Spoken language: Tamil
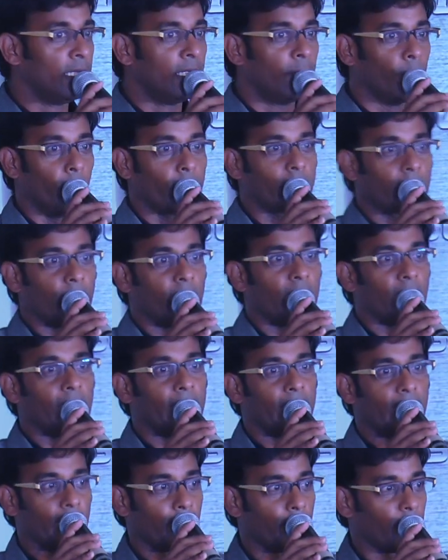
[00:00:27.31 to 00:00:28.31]
முக்கியமாக
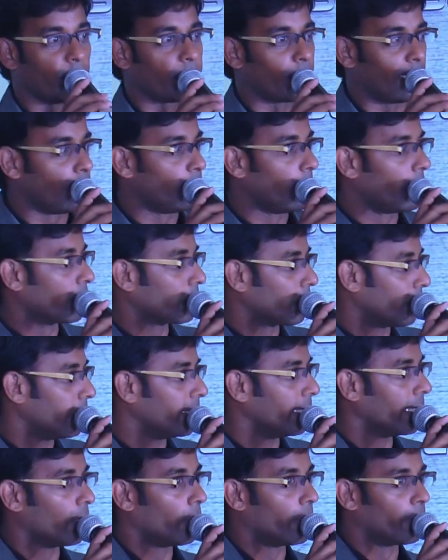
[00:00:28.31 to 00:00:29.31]
நிறைய பேர் ஃபேமிலியோட
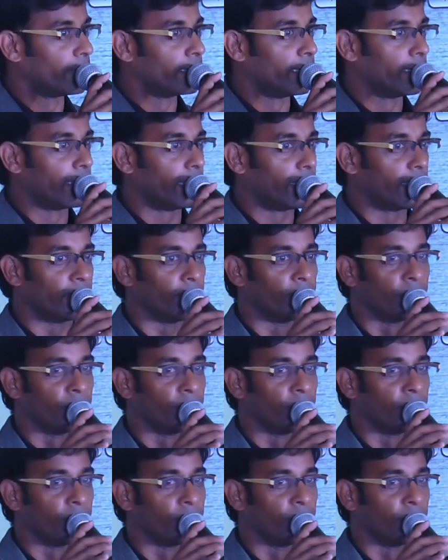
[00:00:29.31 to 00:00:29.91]
குழந்தைகளோட வந்திருக்கீங்க